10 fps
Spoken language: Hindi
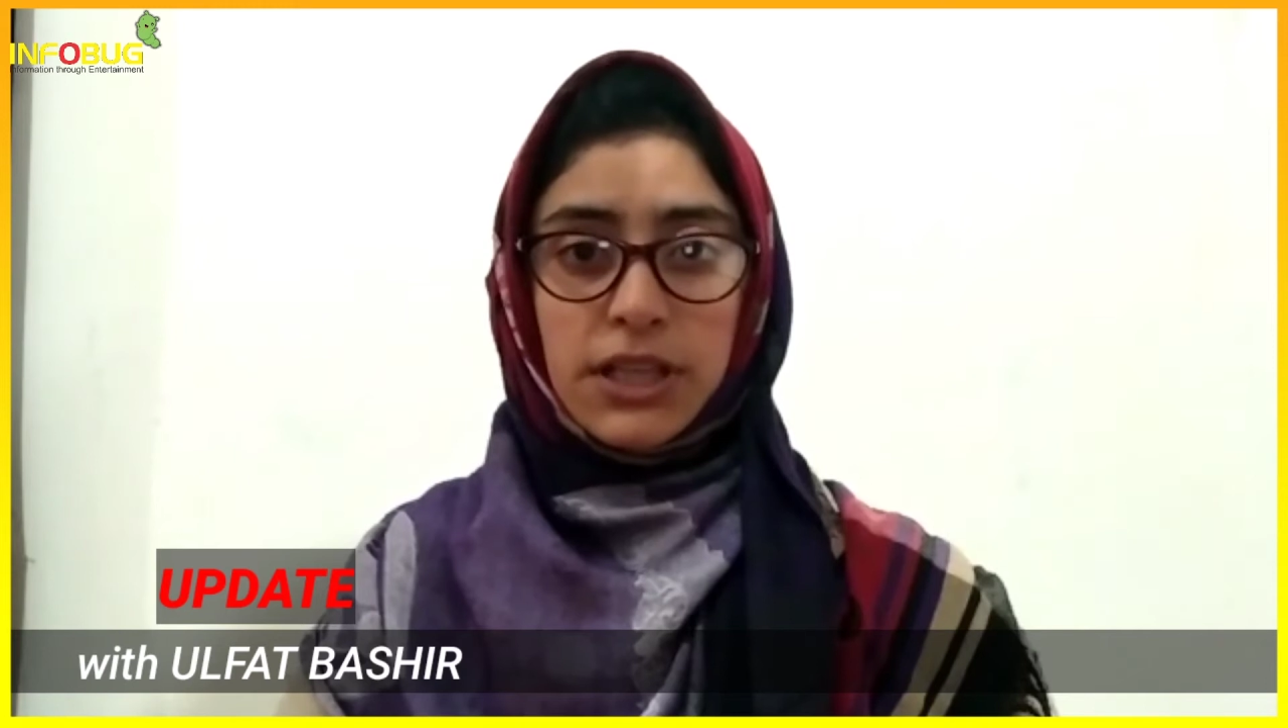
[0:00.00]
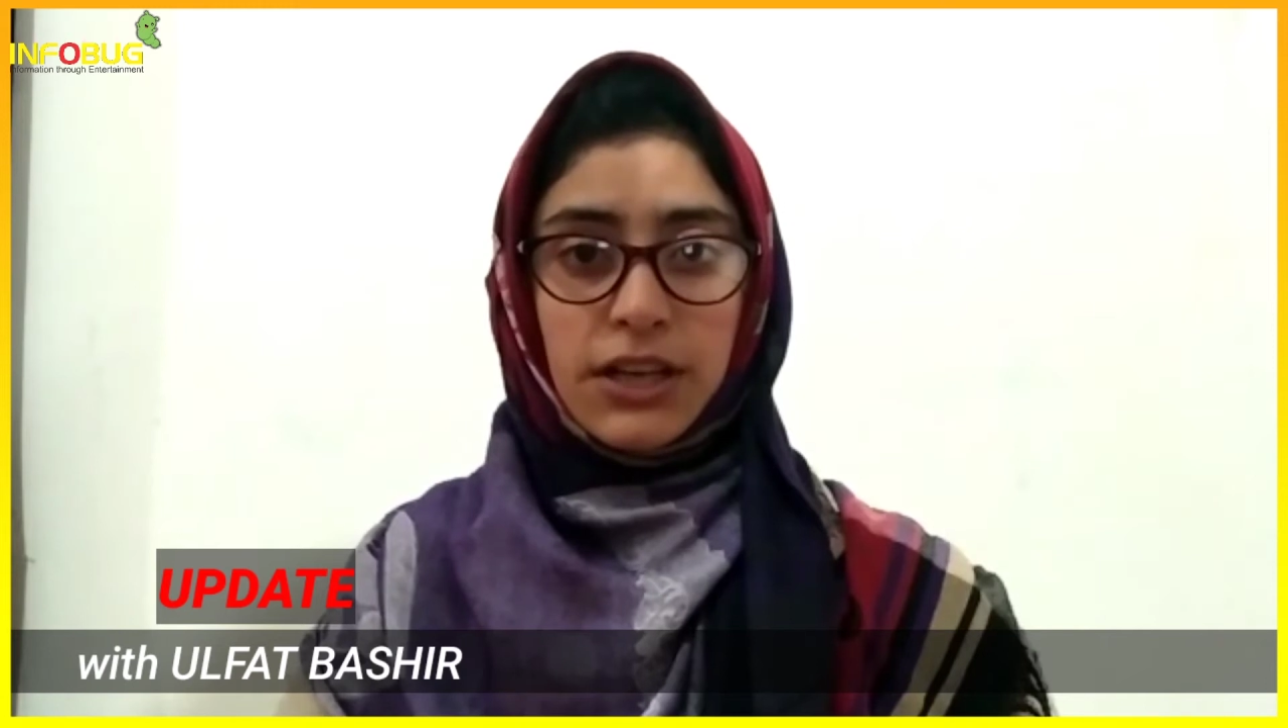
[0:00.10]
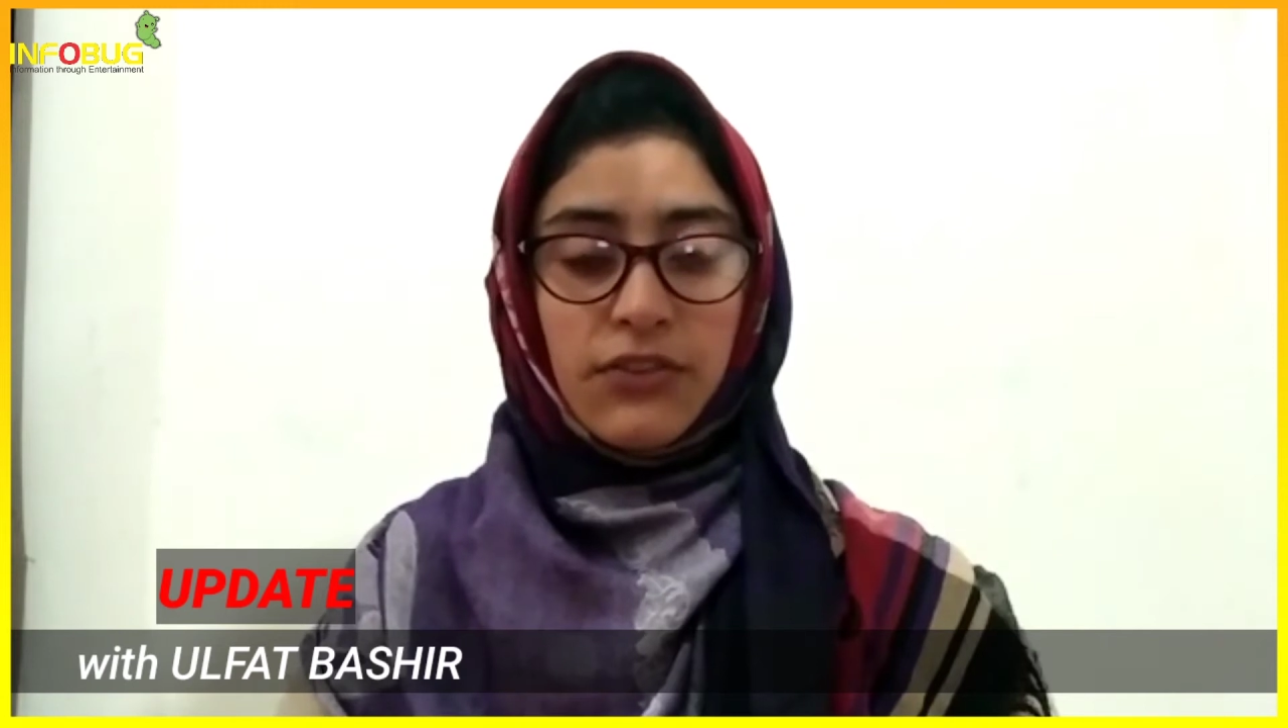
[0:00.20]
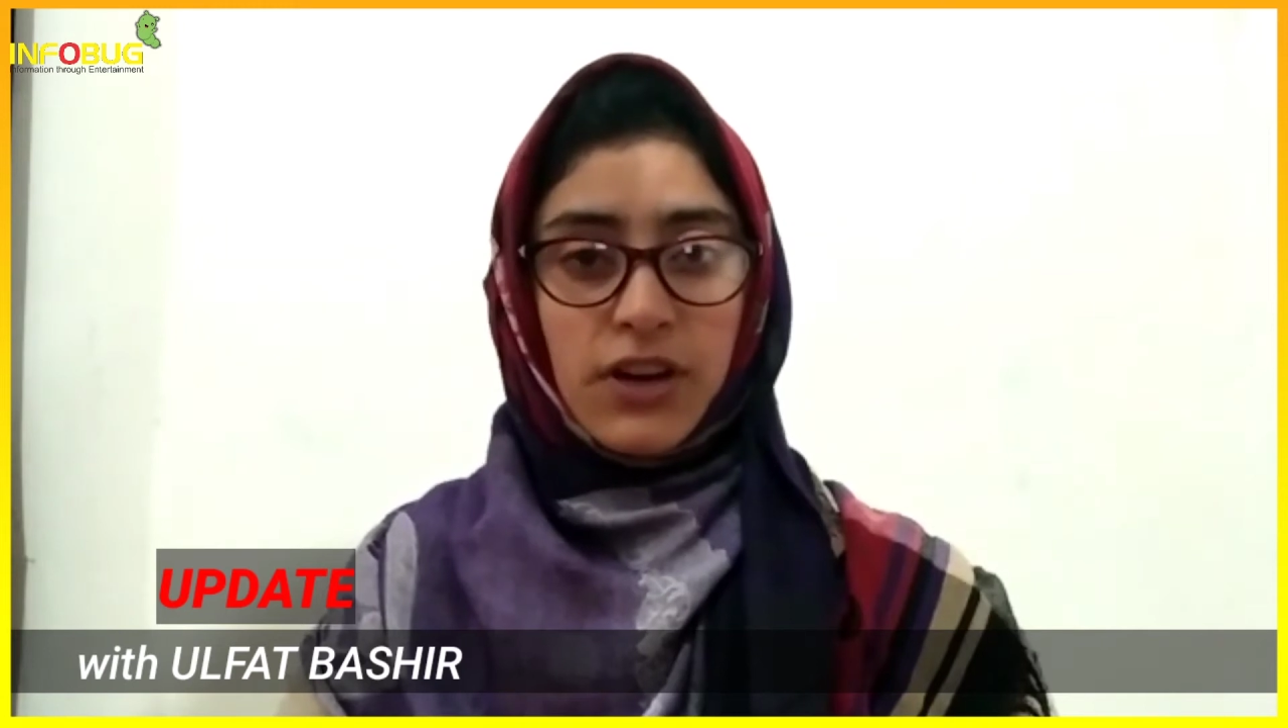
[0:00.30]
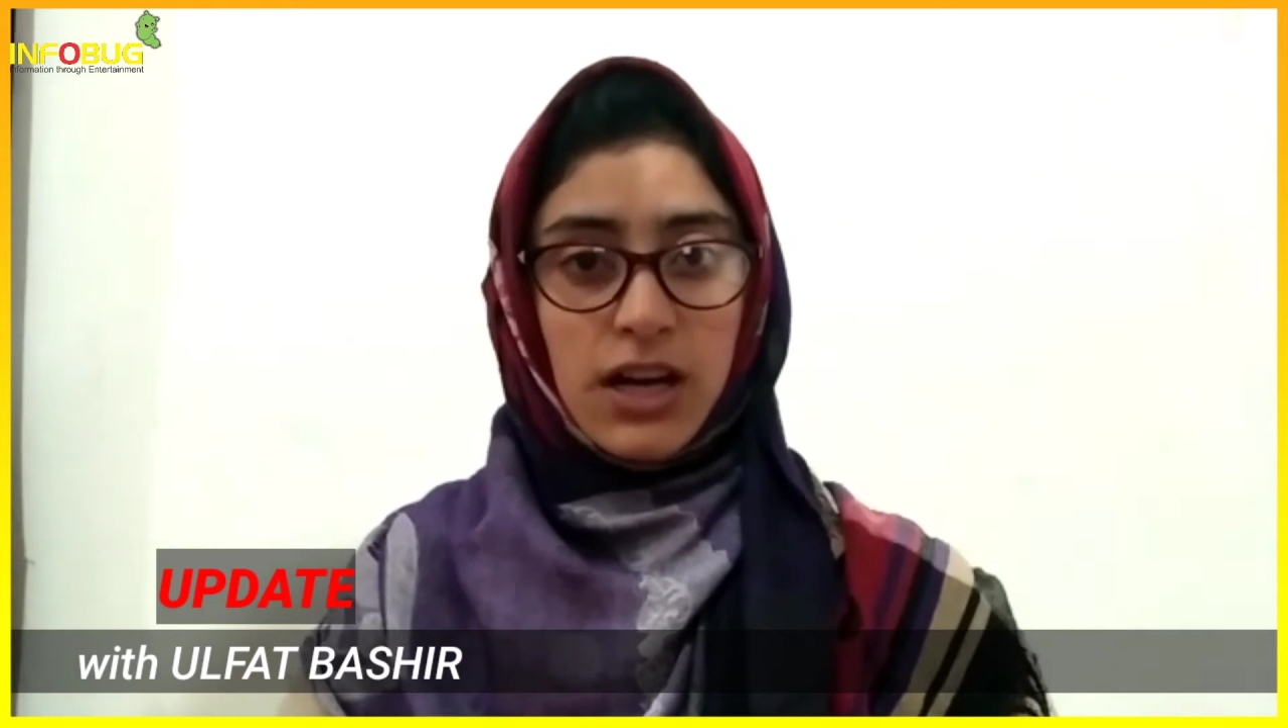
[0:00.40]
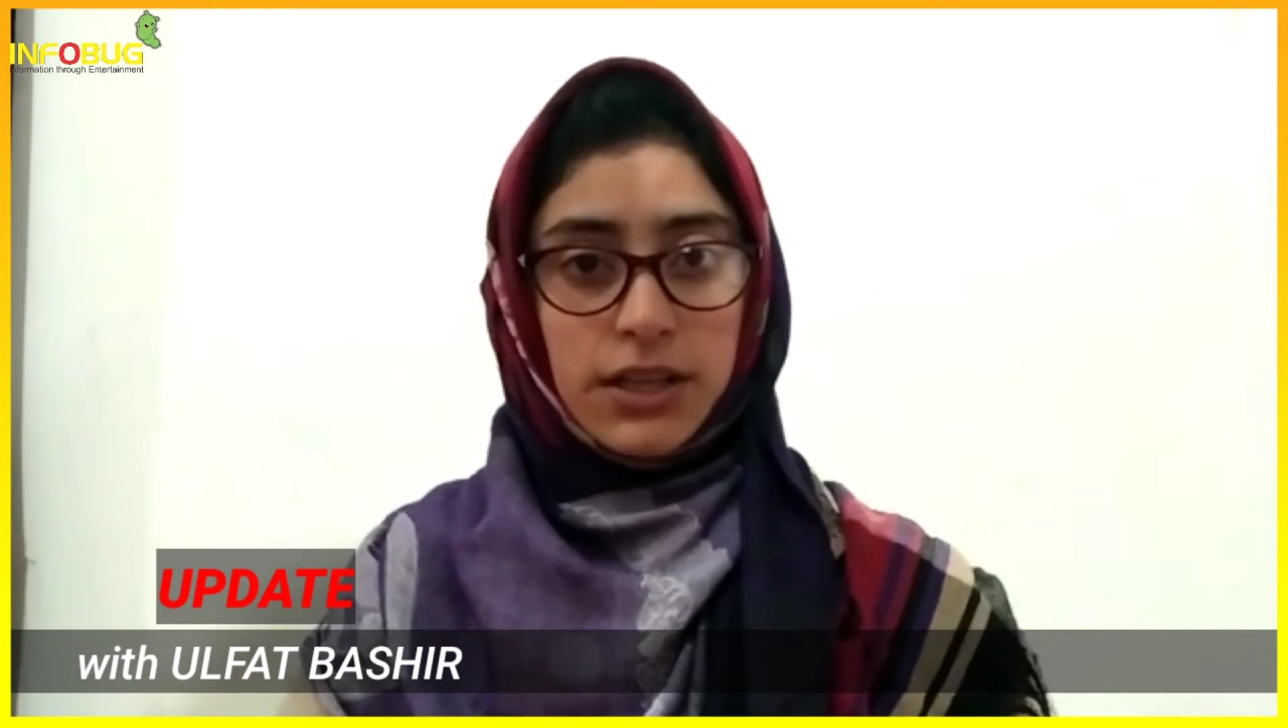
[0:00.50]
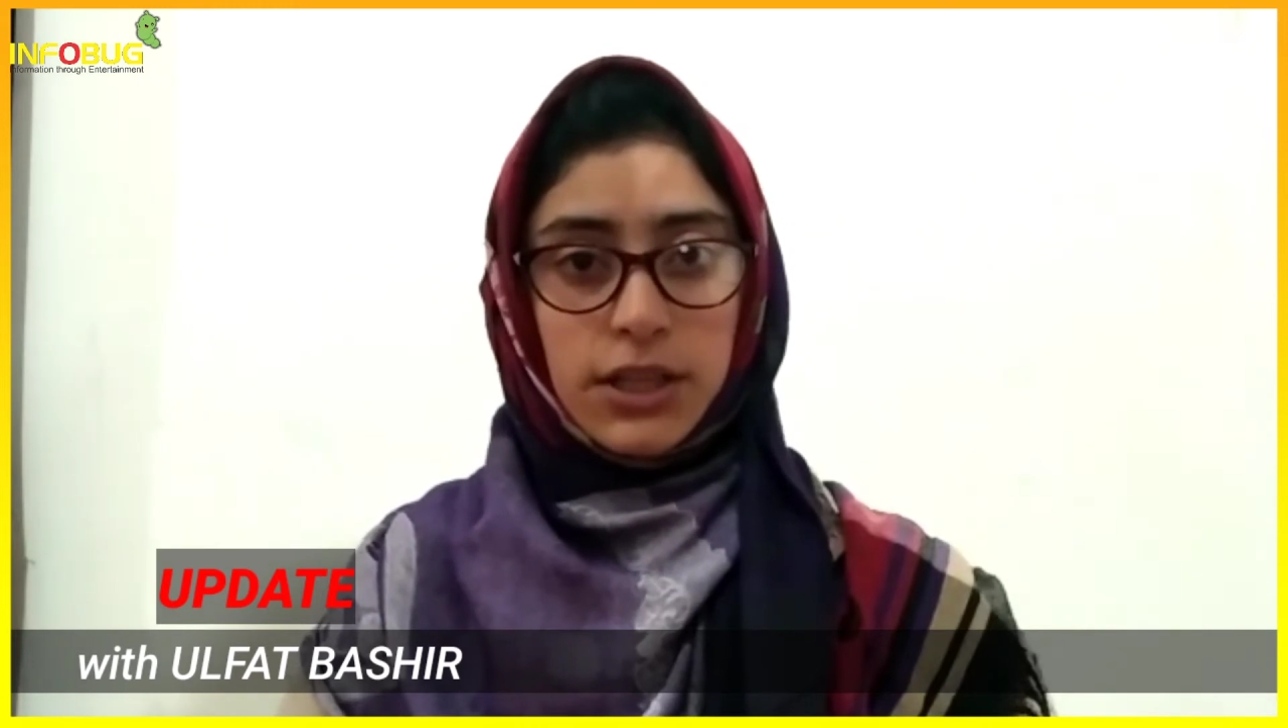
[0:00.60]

हनीफ खान